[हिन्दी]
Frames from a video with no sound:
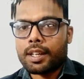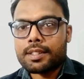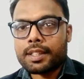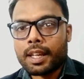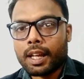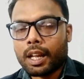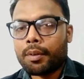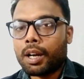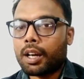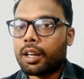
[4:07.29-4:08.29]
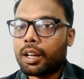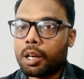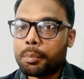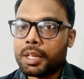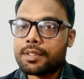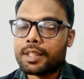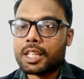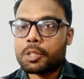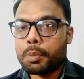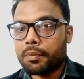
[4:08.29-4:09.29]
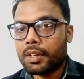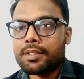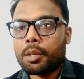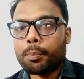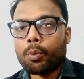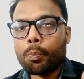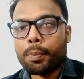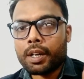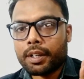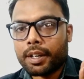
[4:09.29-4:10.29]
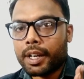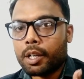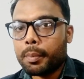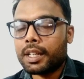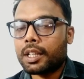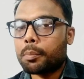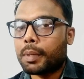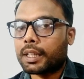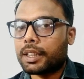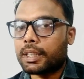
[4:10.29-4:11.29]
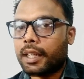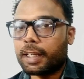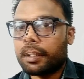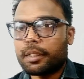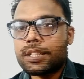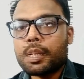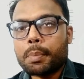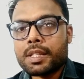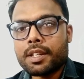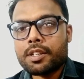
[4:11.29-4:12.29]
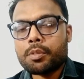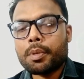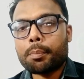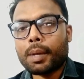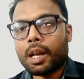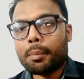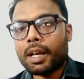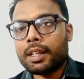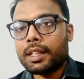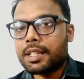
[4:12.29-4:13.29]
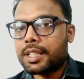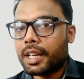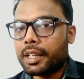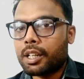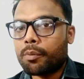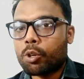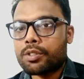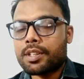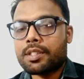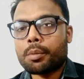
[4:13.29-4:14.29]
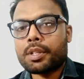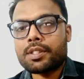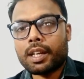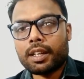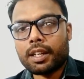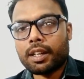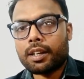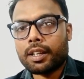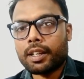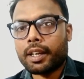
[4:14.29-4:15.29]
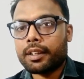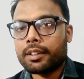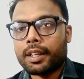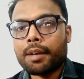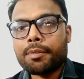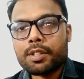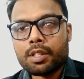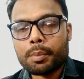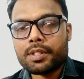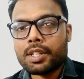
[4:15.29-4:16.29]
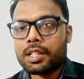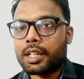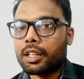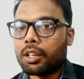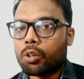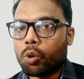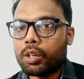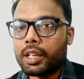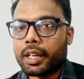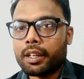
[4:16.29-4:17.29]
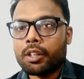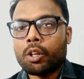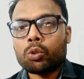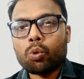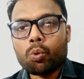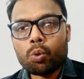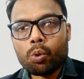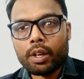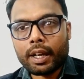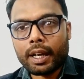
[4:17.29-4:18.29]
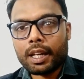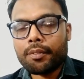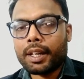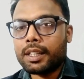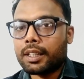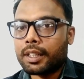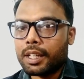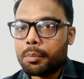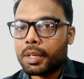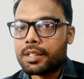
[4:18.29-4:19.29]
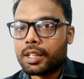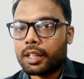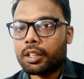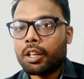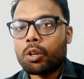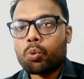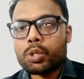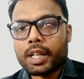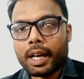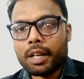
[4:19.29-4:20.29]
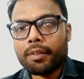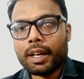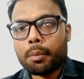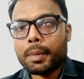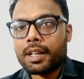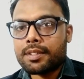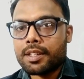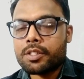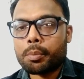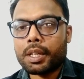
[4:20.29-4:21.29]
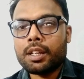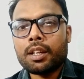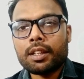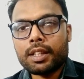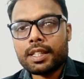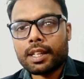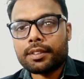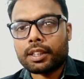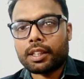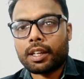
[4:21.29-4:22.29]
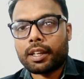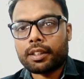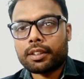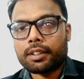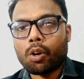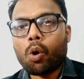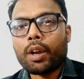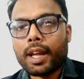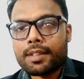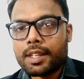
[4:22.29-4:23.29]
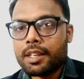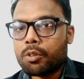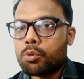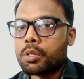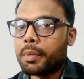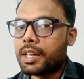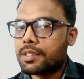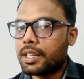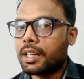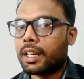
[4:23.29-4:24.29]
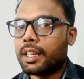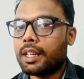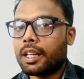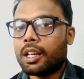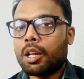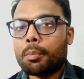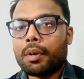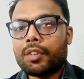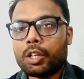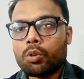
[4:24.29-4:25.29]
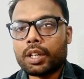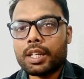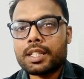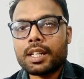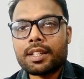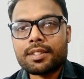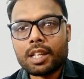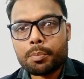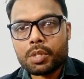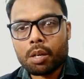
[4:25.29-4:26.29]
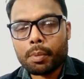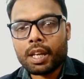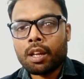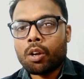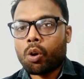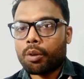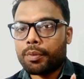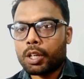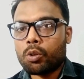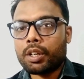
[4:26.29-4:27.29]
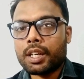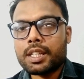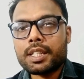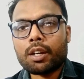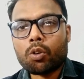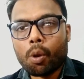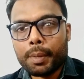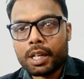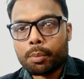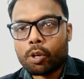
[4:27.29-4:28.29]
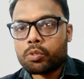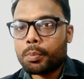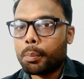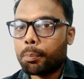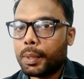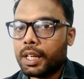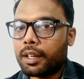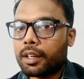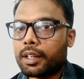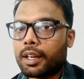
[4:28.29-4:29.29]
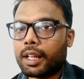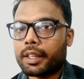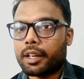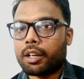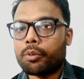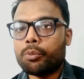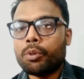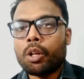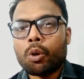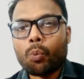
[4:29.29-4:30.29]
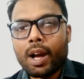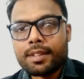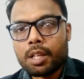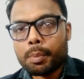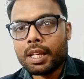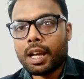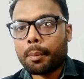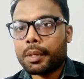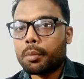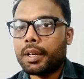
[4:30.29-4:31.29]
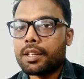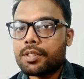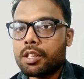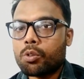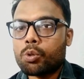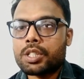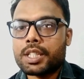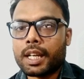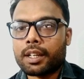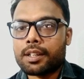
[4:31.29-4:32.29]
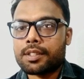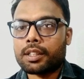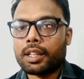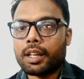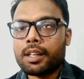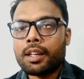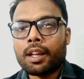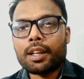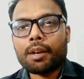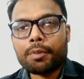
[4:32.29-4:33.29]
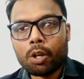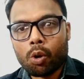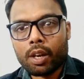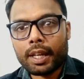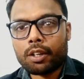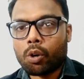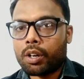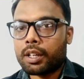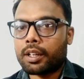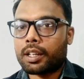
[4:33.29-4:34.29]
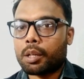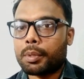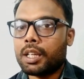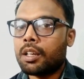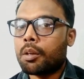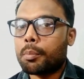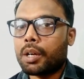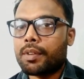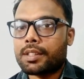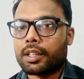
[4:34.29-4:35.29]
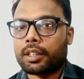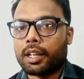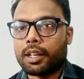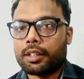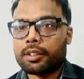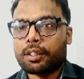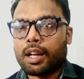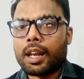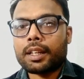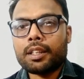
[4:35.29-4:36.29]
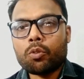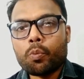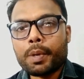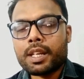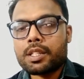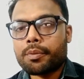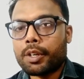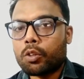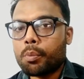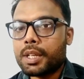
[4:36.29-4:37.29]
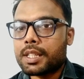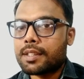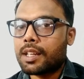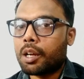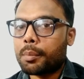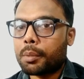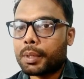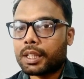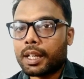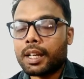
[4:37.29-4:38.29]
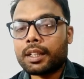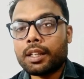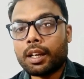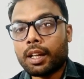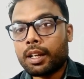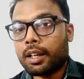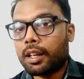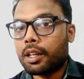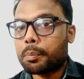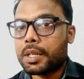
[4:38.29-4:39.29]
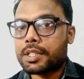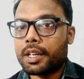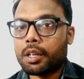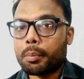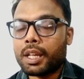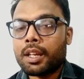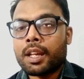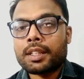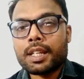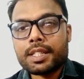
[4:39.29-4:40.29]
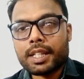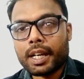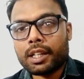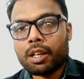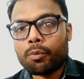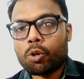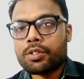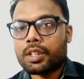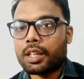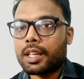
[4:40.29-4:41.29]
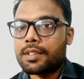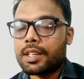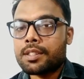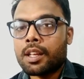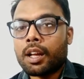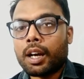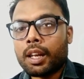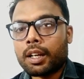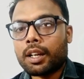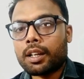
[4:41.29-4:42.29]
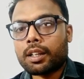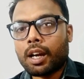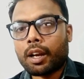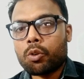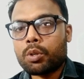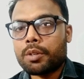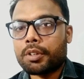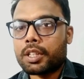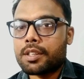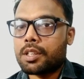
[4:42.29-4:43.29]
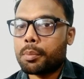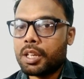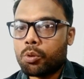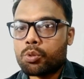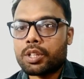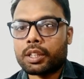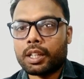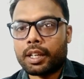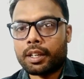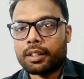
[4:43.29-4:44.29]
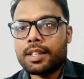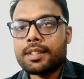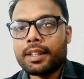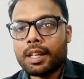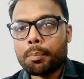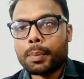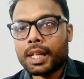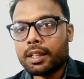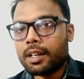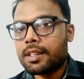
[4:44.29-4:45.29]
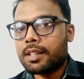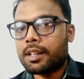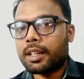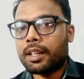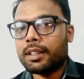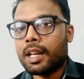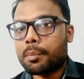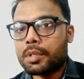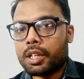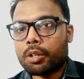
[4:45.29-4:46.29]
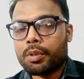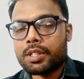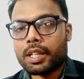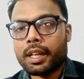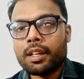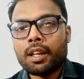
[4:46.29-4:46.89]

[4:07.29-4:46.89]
इसके अलावा अगर अब इस एच के प्रॉपर ट्रीटमेंट की बात की जाए जिन पेशेंट्स में बार बार ये जेनाइटल वार्ड्स की समस्या निकल रही है या फिर समस्या ज्यादा क्रॉनिक है तो उनको लगाने वाली क्रीम के साथ कुछ खाने वाली मेडिसिन भी दी जा सकती है और ऐसे ही कुछ मेडिसिन का लिंक मैं वीडियो के नीचे डिस्क्रिप्शन में और वीडियो के नीचे कमेंट बॉक्स में पिन करके डाल दे रहा हूँ वहां से भी आप इन मेडिसिन को चेक कर सकते हैं या फिर ऑनलाइन ऑर्डर करके भी मंगवा सकते हैं हालांकि ऊपर इस वीडियो में जैसा हमने बताया कि अलग अलग पेशेंट में ये जेनाइटल वार्ड्स के केसेस अलग अलग कारणों की वजह से भी हो सकती है इसलिए बेहतर रिजल्ट के लिए आपसे रिक्वेस्ट है